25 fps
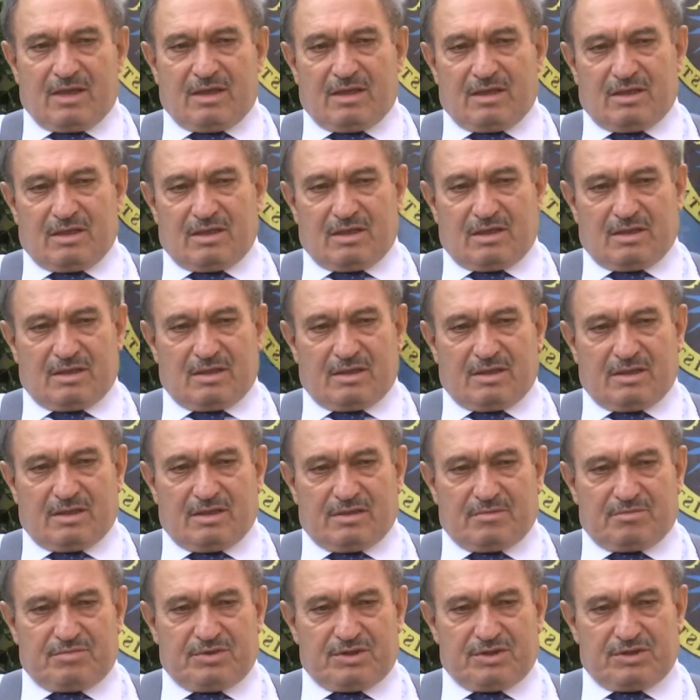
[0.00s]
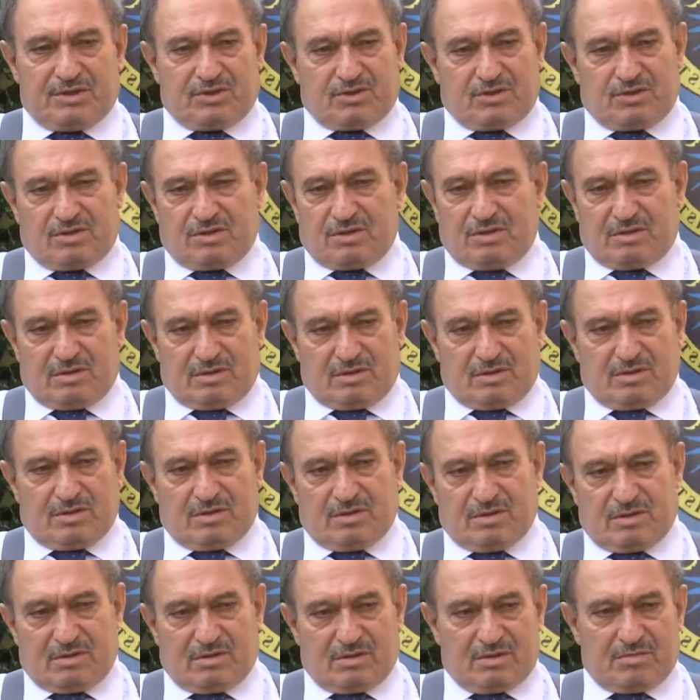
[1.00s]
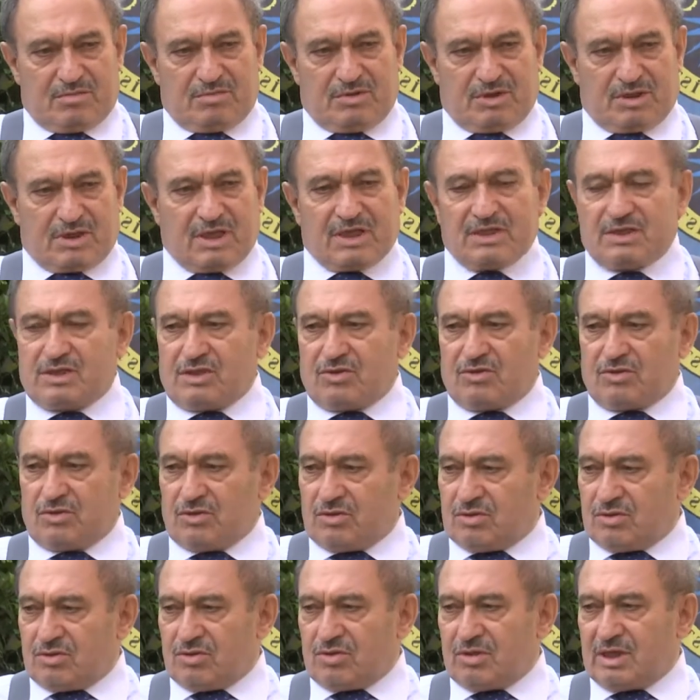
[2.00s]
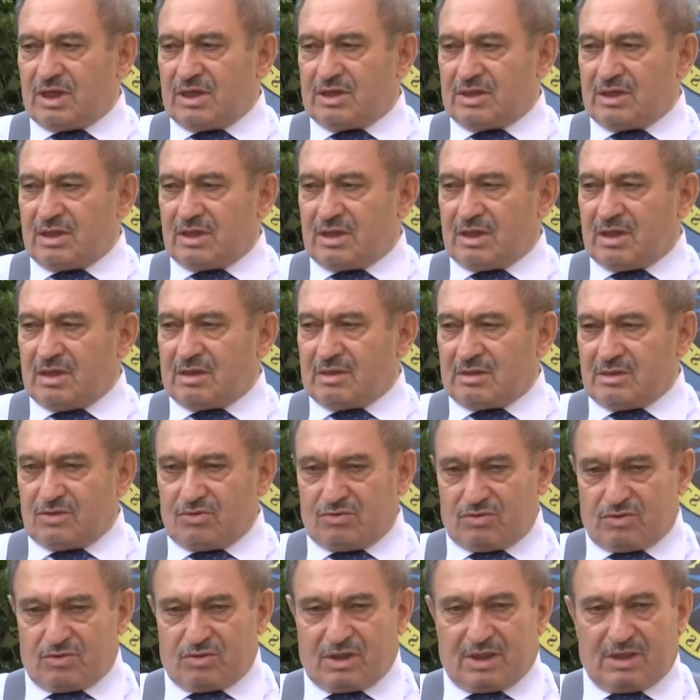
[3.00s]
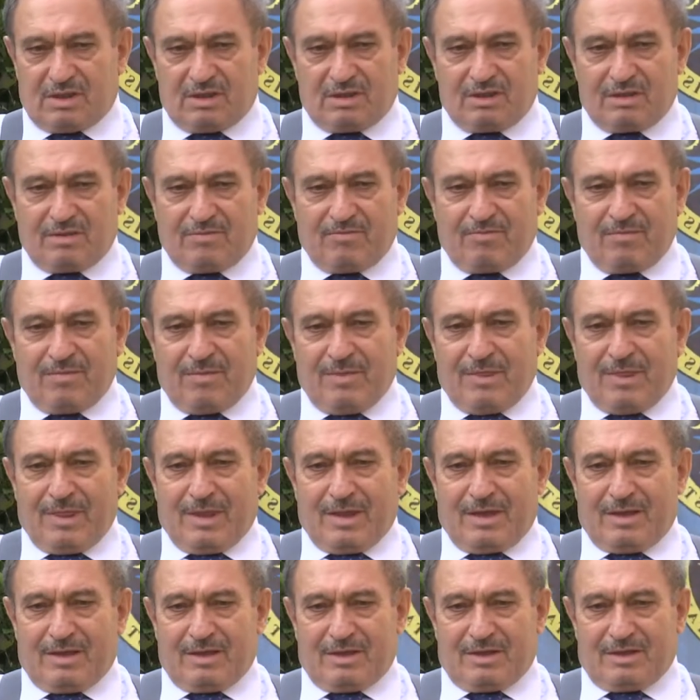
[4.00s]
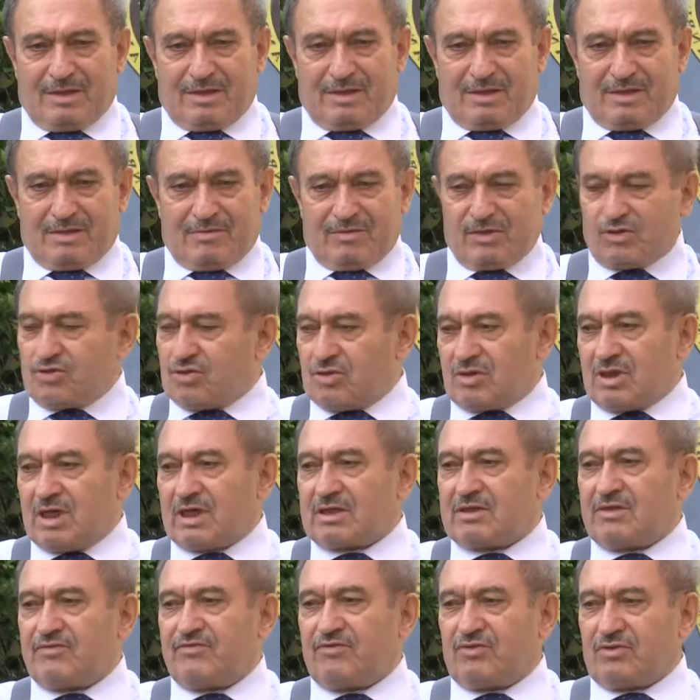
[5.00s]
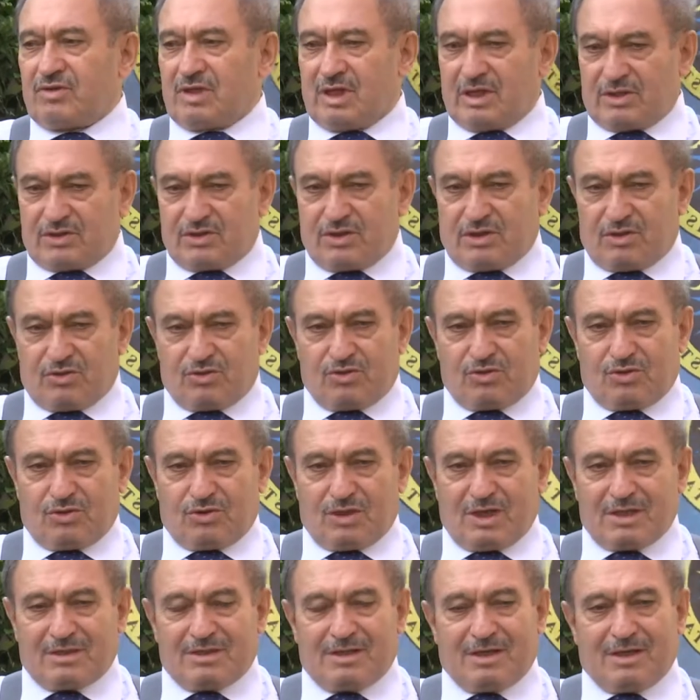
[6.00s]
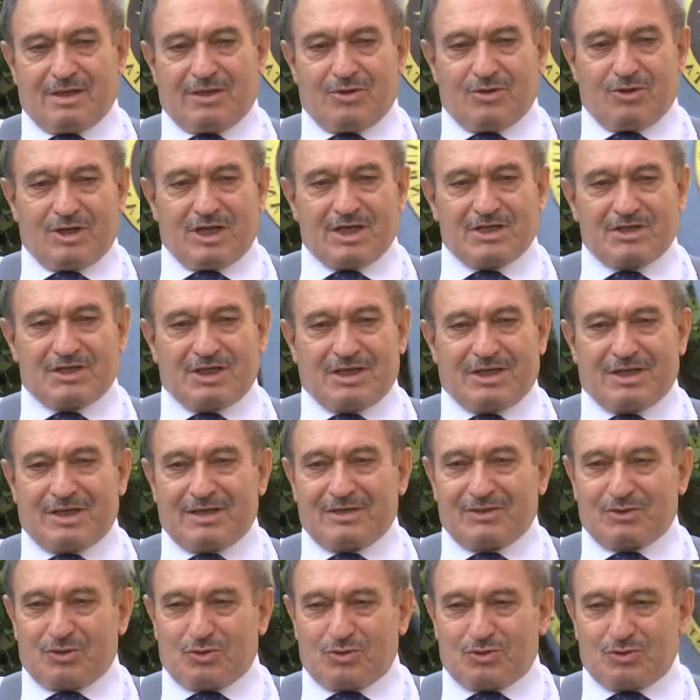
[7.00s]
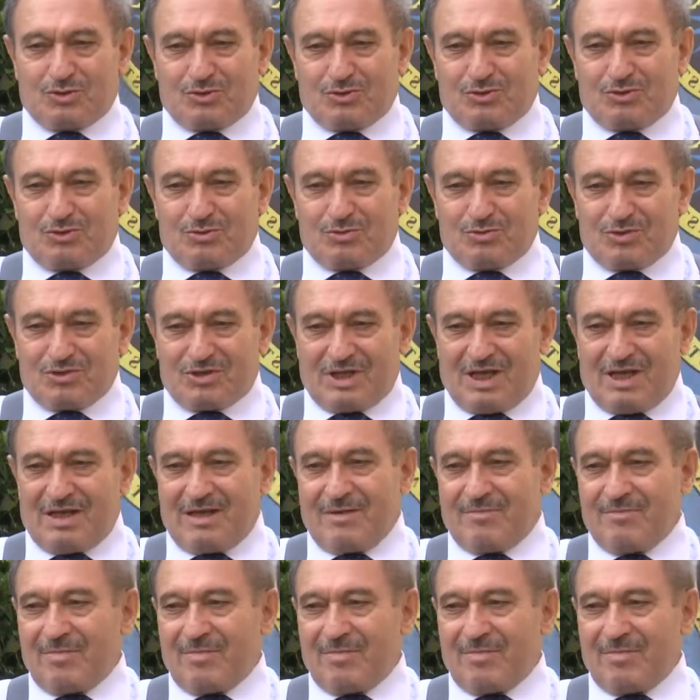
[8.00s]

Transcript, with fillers: Ee, biz e, birkaç sene olduk öğrenci dekanlığını kuralı ee, ve çok aktif olarak çalışıyor. Hatta öğrenci dekanlığını kurduğumuzda